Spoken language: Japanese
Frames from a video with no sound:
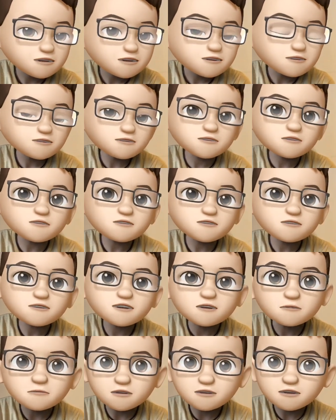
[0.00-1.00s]
そこを一つの
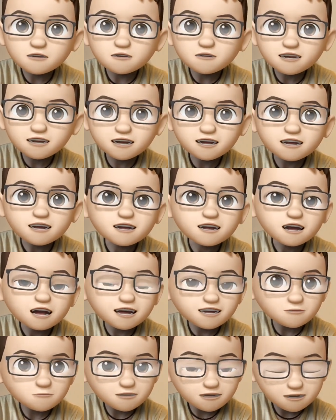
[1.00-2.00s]
目標に始
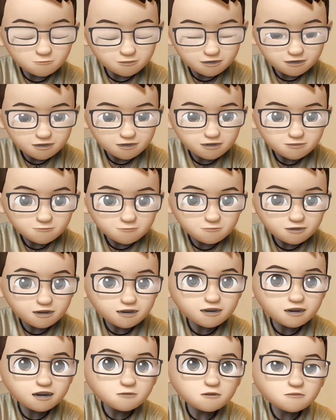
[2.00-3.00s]
めてます。なんで
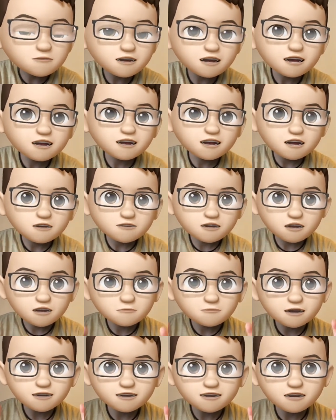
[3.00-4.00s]
今は顔だけ
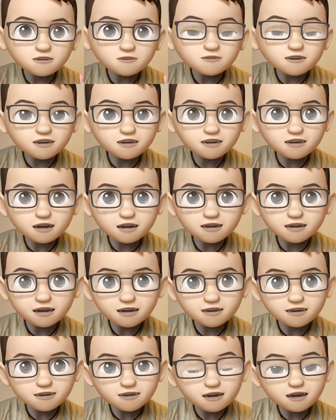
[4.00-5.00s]
バーチャルをしっかりやっ
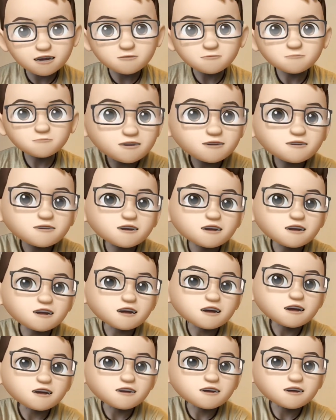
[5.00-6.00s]
て、
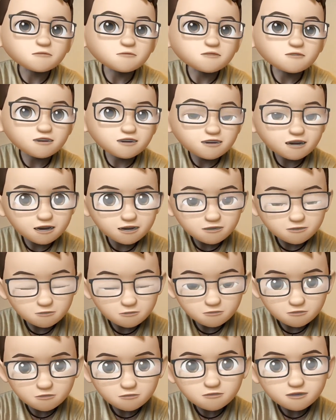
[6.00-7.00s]
自分にできるこ
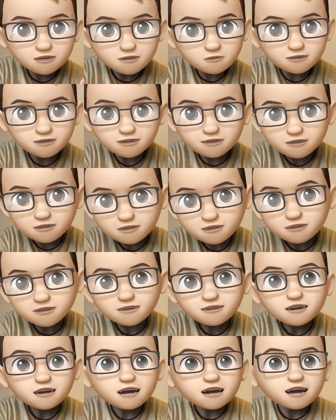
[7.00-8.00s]
とを少しずつ、
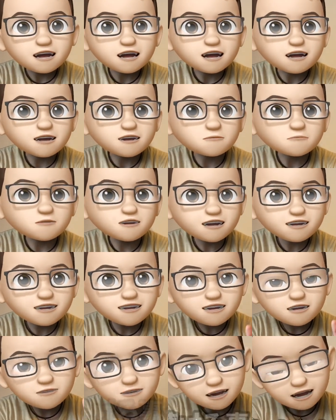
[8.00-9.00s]

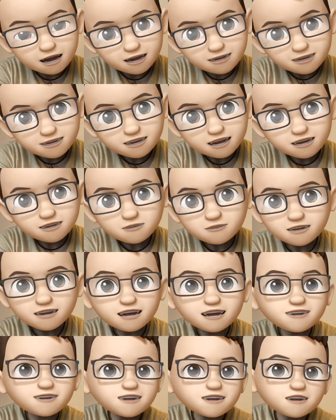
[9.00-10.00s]
プレッシャーを感じないようにやっ
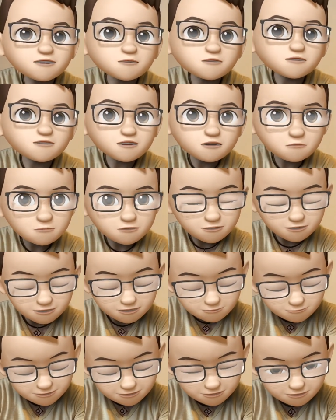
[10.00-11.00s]
ていこうと思って
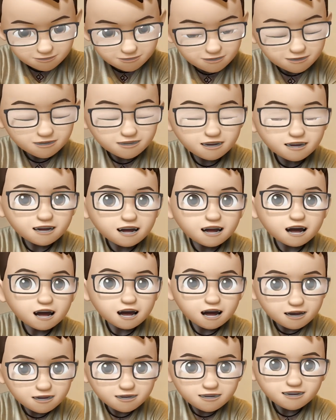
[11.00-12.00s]
ます。
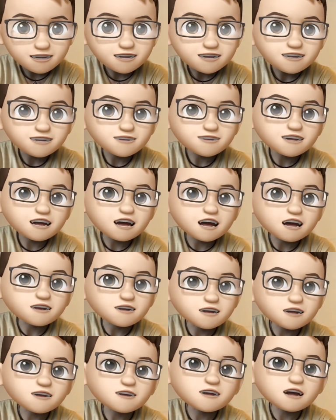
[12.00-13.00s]
はい、じゃあ
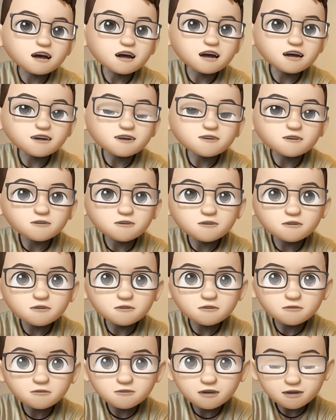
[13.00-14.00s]
ね、今日の
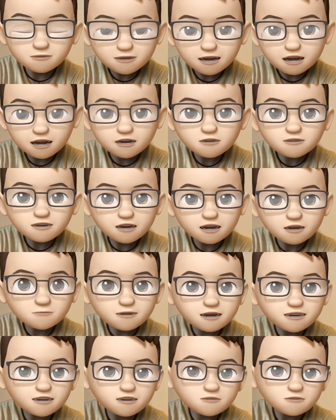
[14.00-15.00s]
動画は顔だけ
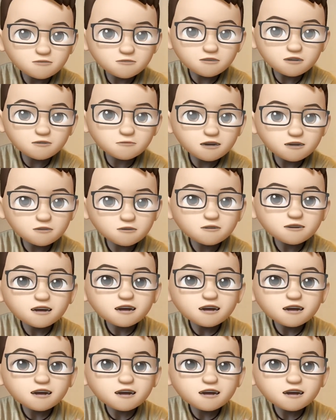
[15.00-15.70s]
バーチャル YouTuber の